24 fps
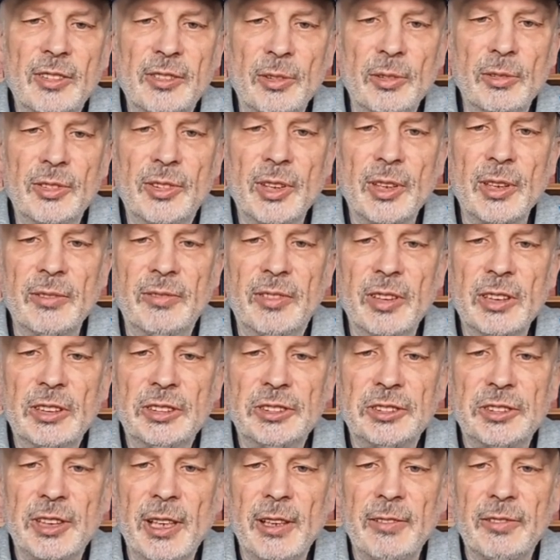unsere
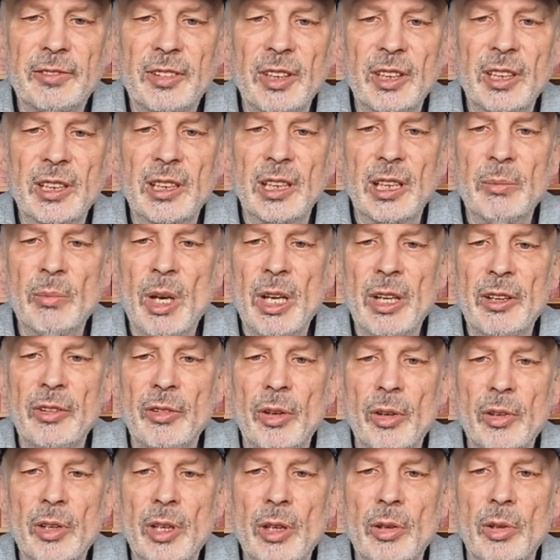Wirtschaft in immer
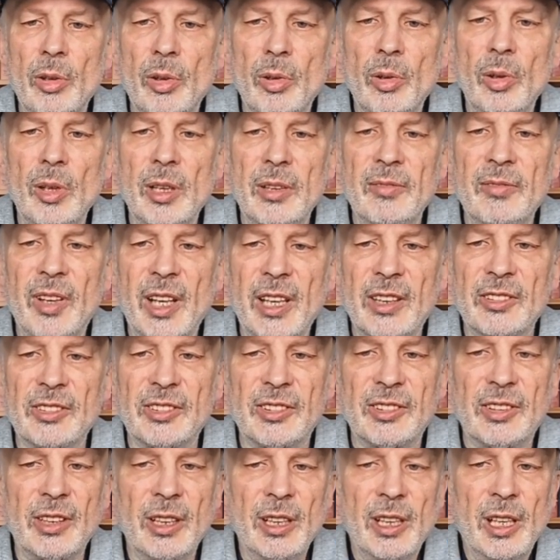neue Höhen
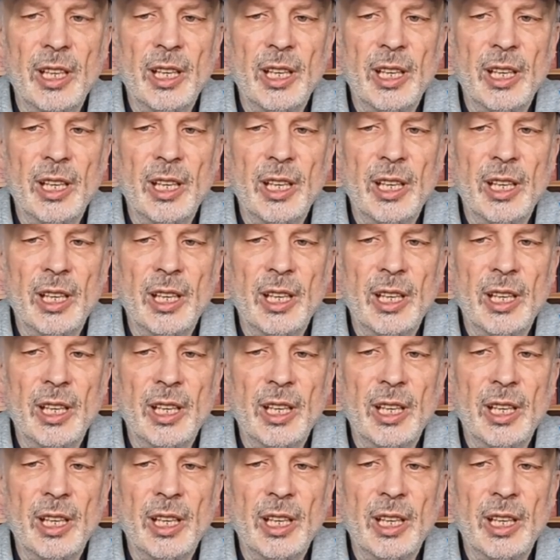wächst,